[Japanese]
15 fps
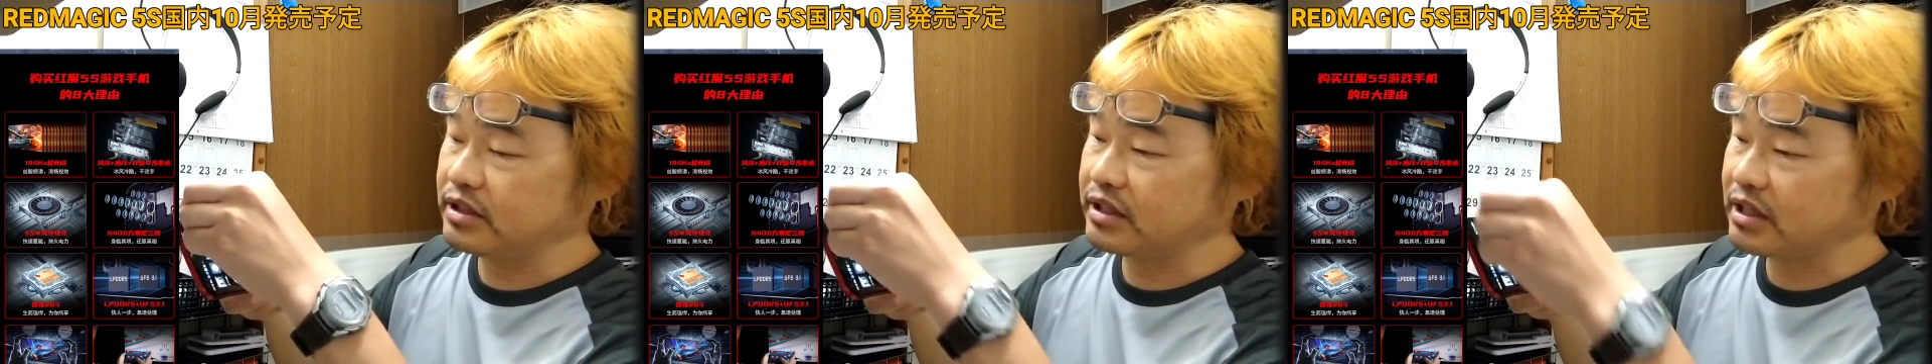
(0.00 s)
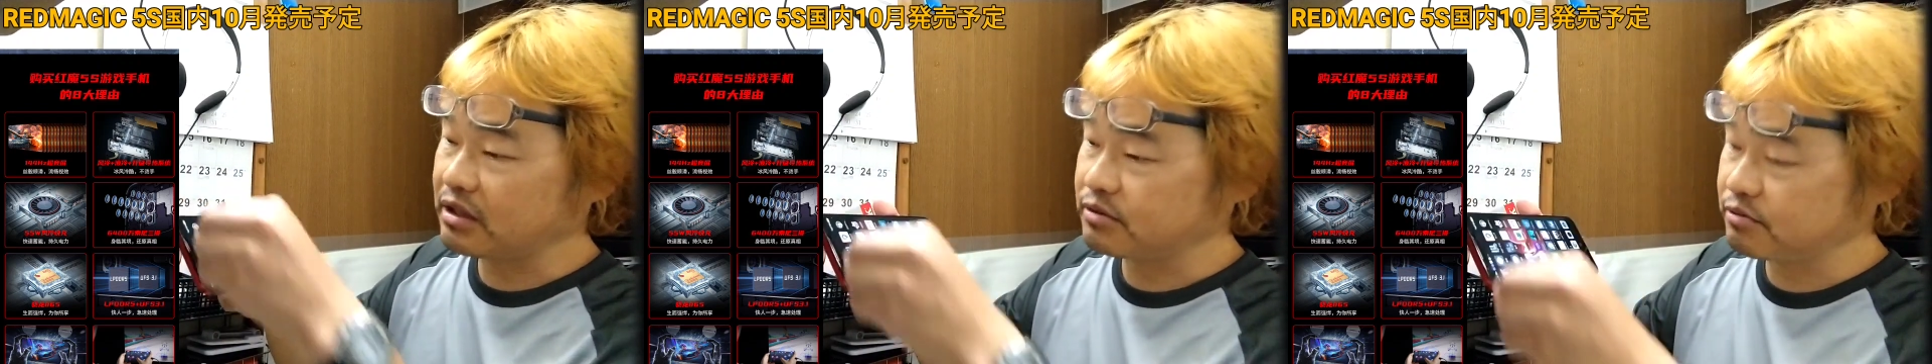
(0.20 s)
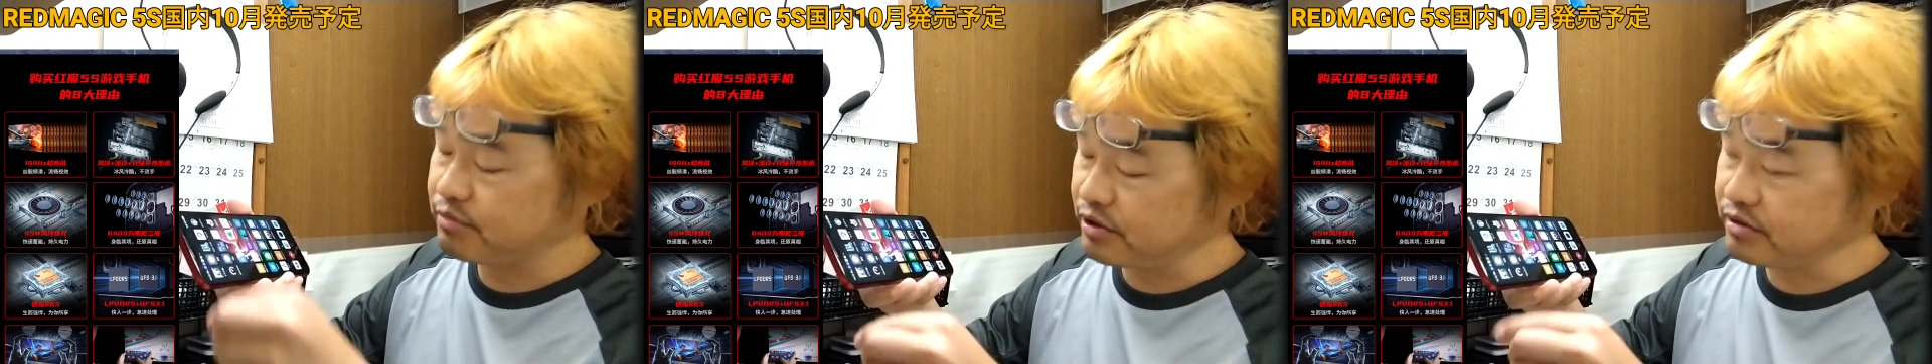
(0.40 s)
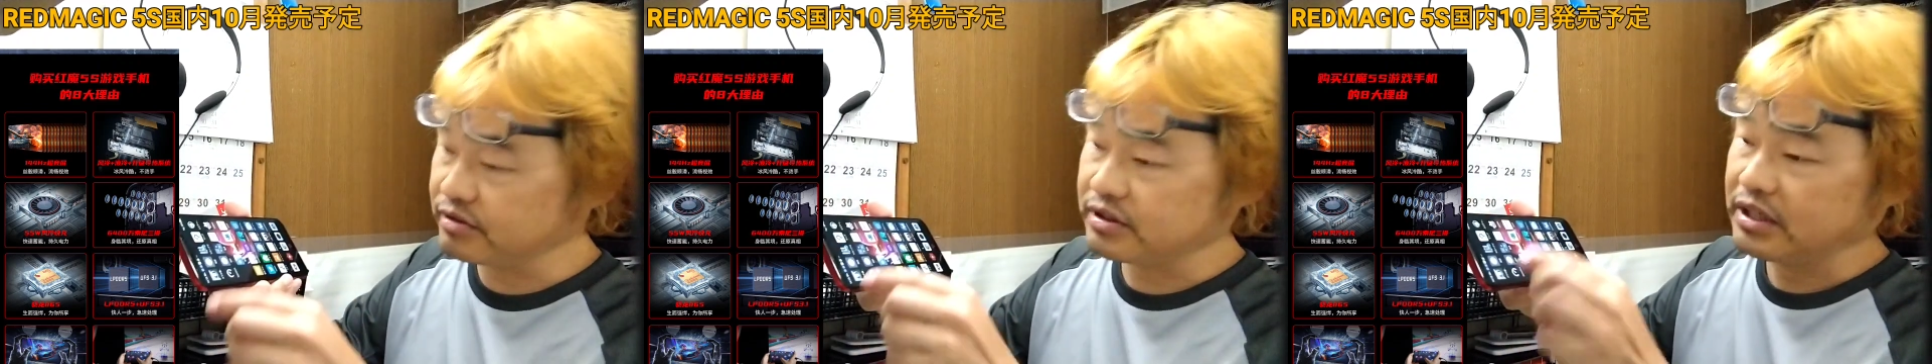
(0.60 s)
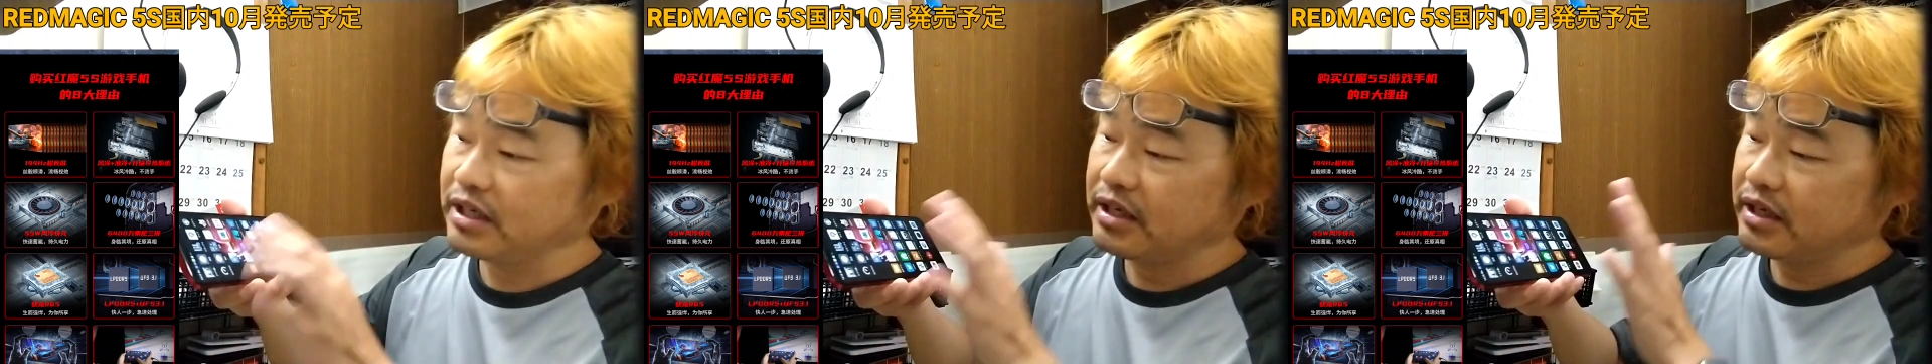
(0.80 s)
出てる
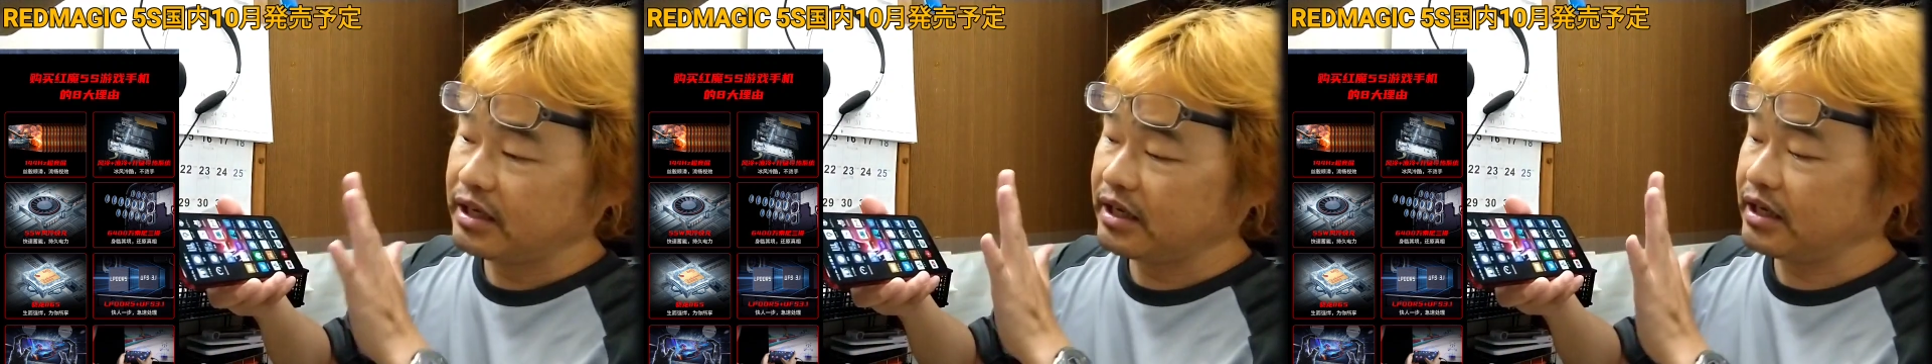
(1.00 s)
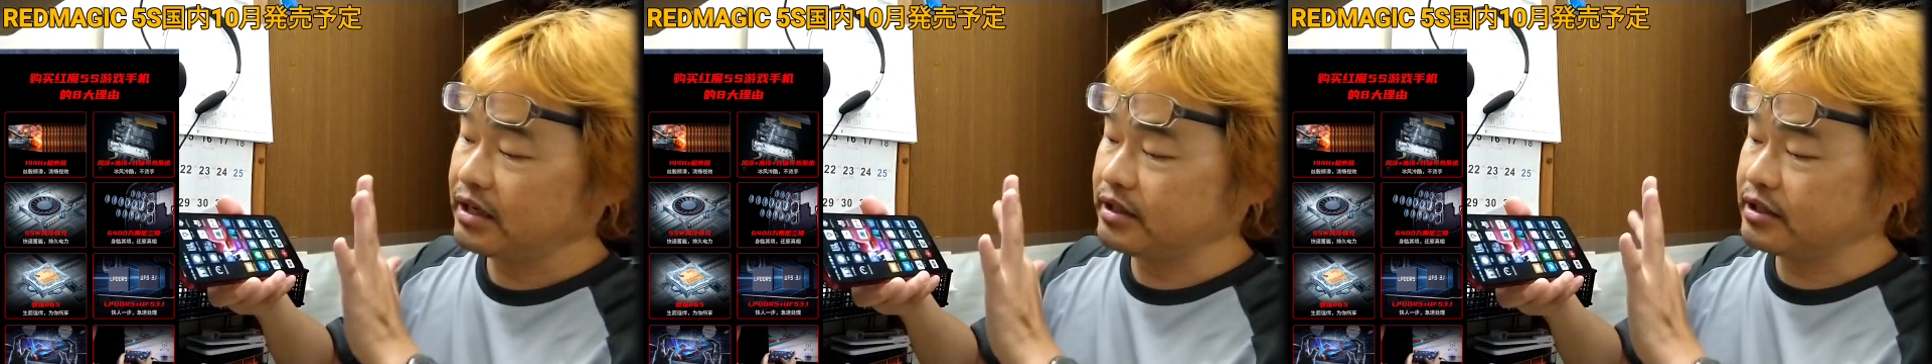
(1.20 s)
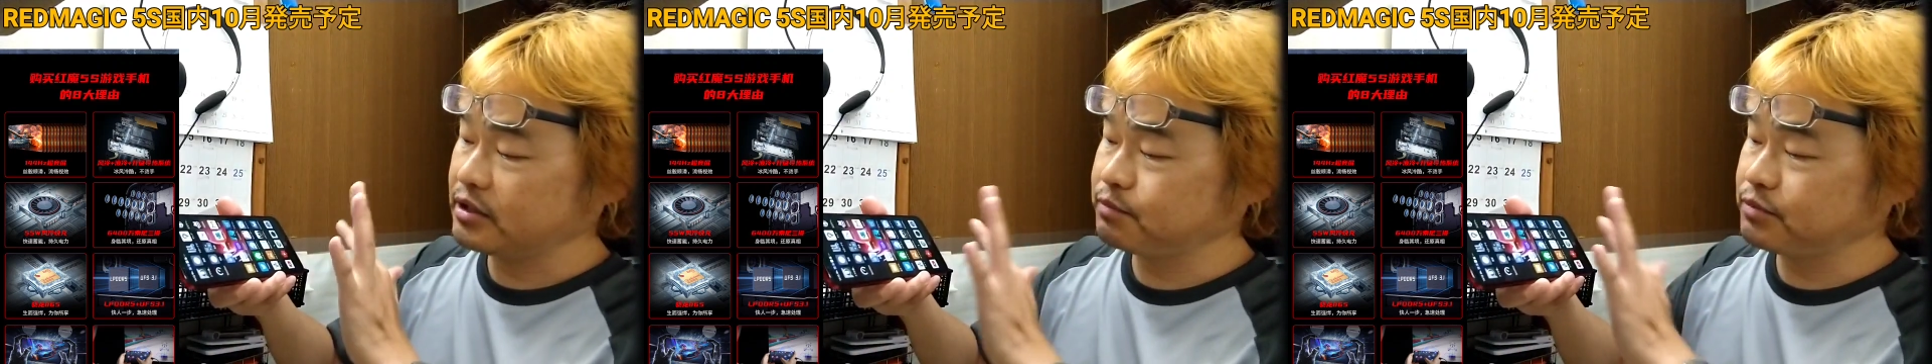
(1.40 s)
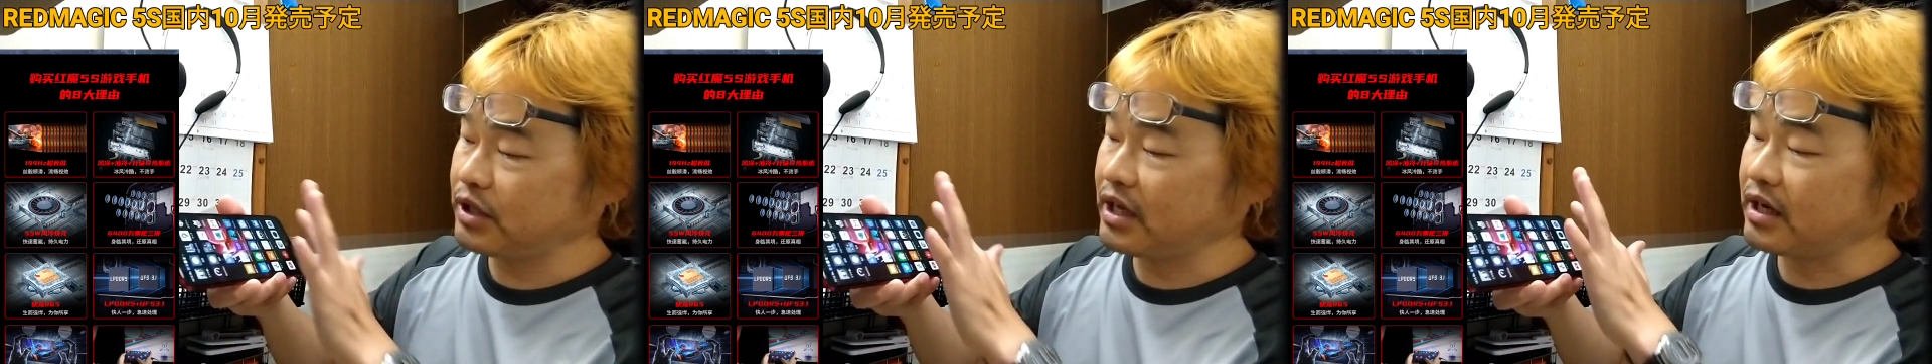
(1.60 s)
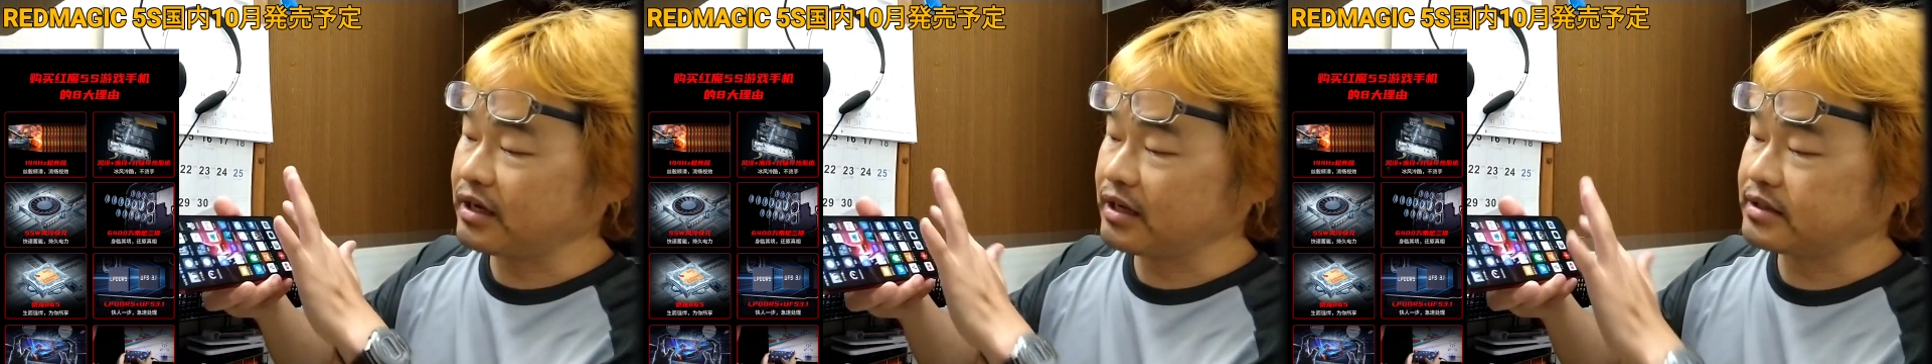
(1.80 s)
分、えー、
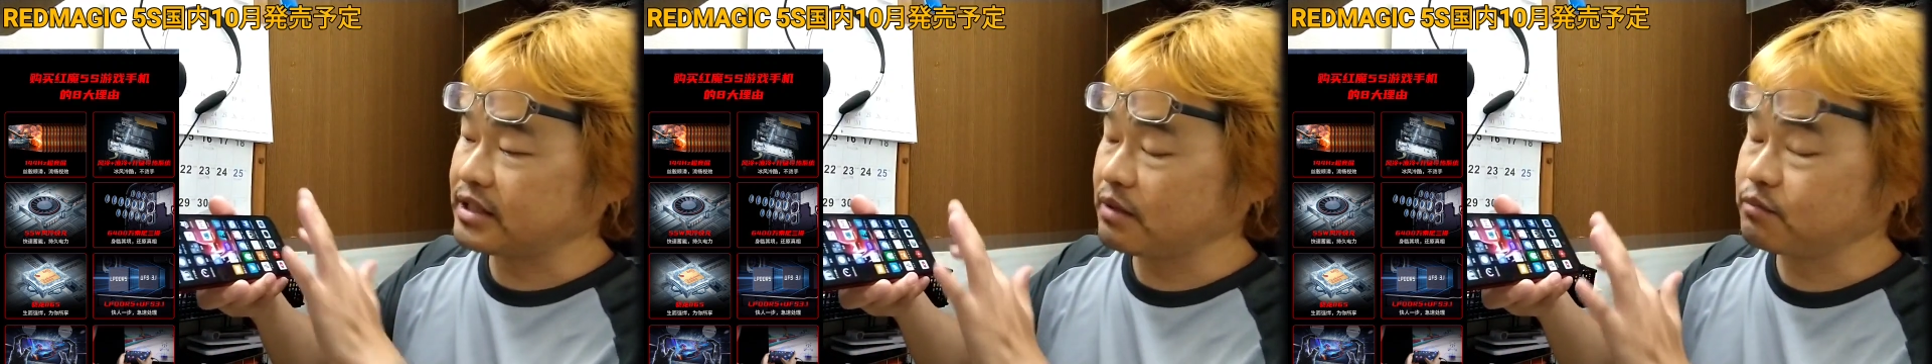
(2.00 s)
ディスプレイがね、